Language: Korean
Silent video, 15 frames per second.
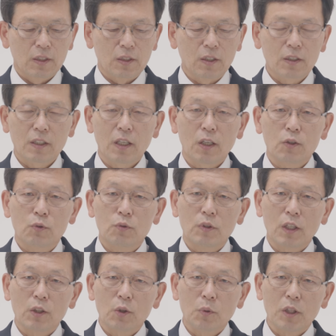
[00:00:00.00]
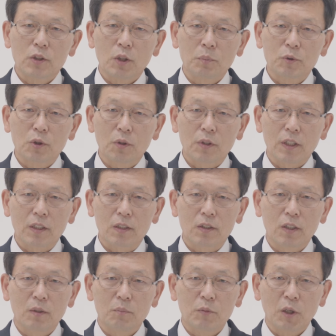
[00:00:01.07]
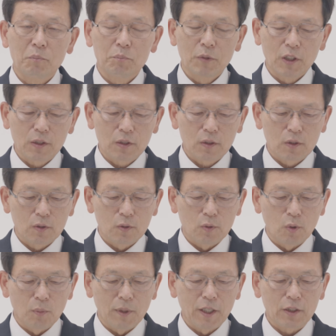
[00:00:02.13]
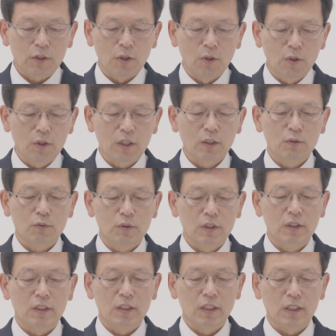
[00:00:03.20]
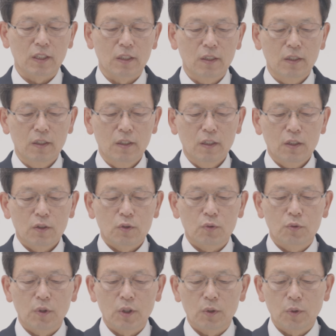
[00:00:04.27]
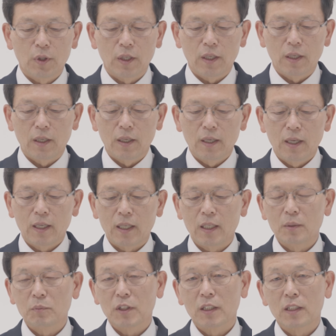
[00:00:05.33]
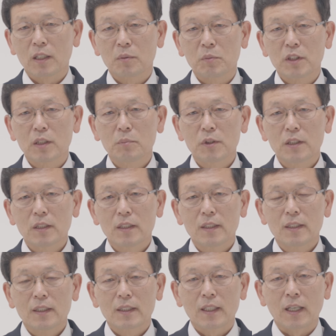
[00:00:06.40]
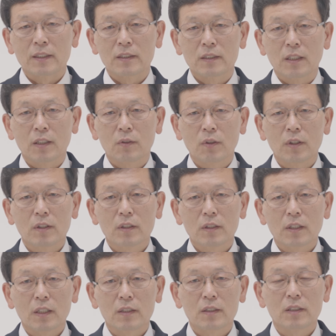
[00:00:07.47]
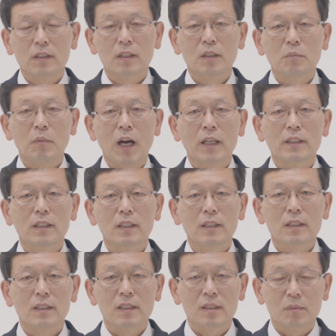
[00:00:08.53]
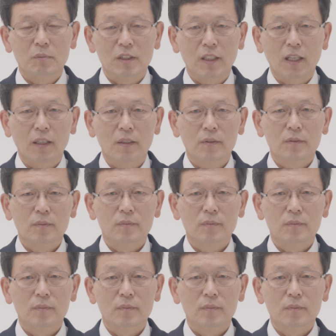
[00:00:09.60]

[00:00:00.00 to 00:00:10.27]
이렇게 유대교와 접촉했던 몇몇 로마의 경건한 군인들이 유대교의 하나님께 대한 믿음을 가지게 된 케이스들이 많이 있습니다.